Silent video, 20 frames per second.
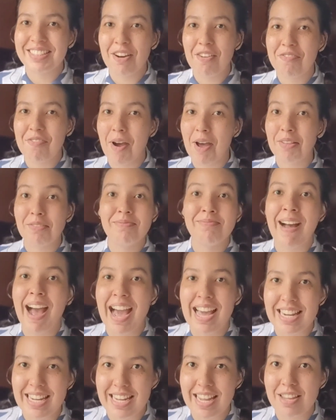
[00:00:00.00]
falo
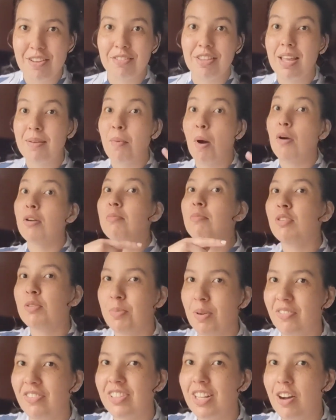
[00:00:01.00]
Maria e eu demoro muito pra
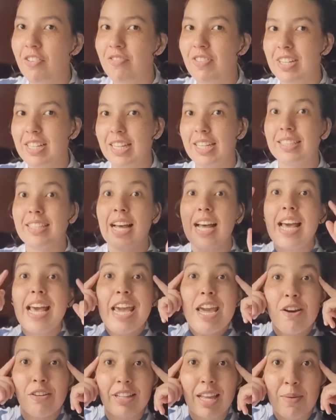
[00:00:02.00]
falar Fernanda, eu
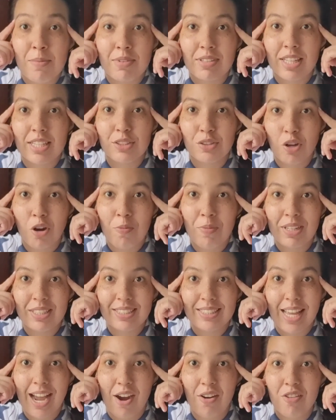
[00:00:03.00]
lembro desse
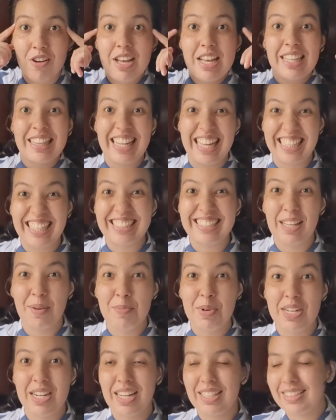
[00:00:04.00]
comercial lá da
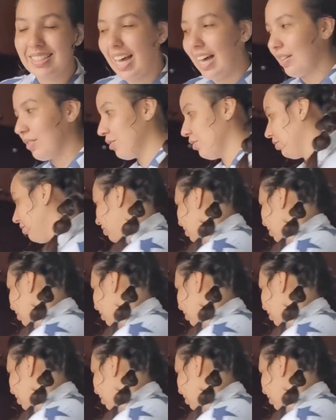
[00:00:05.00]
Sabrina Sato.